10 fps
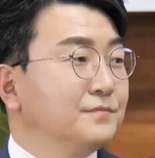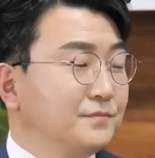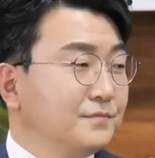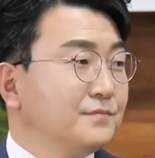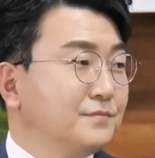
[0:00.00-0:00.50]
좀
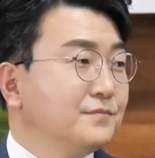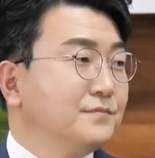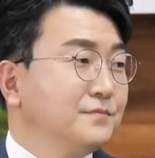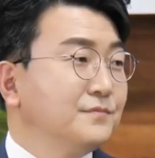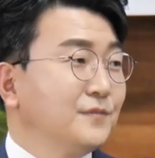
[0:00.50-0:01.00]
드리고
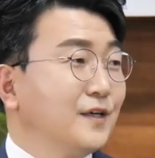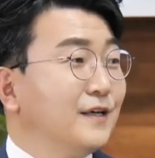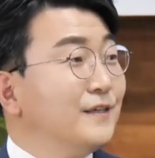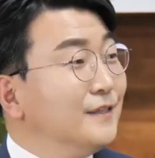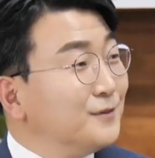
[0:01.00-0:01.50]
싶어요.
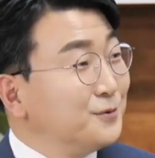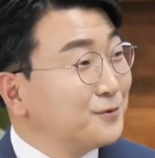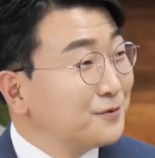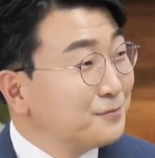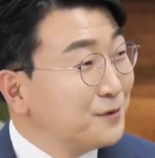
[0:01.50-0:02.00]
네,
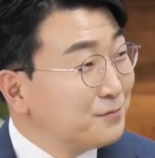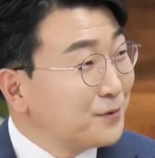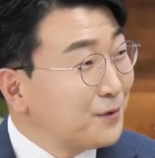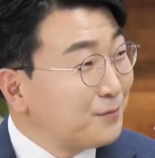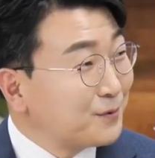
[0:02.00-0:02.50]
유승민
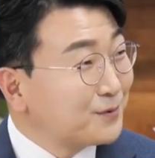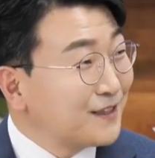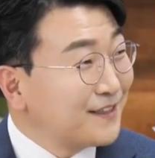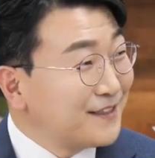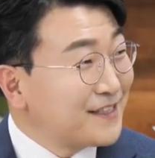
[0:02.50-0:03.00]
표
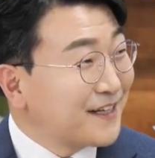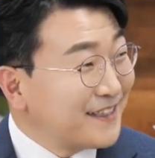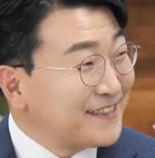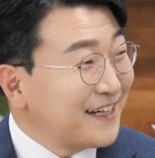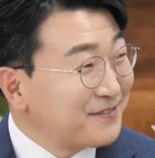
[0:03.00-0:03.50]
부동산
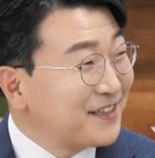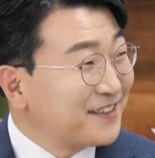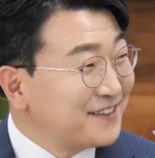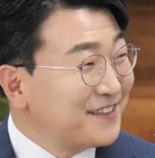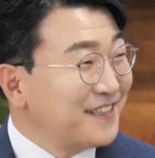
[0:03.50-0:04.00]
대책까지
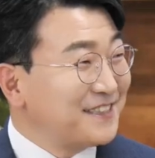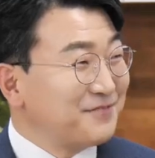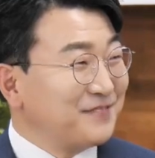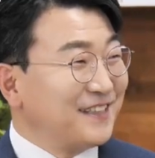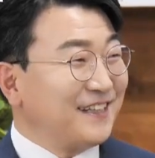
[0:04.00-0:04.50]
함께 들은 것
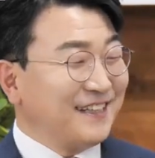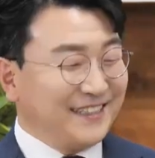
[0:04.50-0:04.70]
같습니다.